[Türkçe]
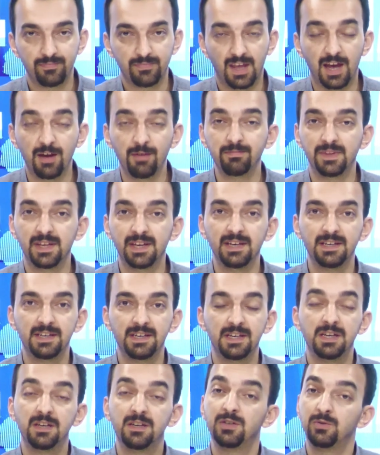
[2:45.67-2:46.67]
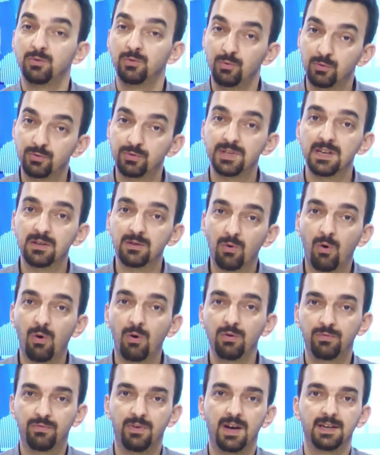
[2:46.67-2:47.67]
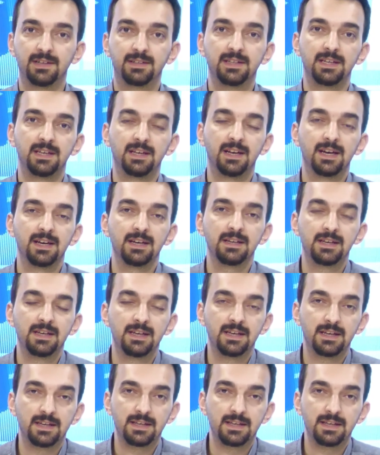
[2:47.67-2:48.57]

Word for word: Hem de yüksek oy farkıyla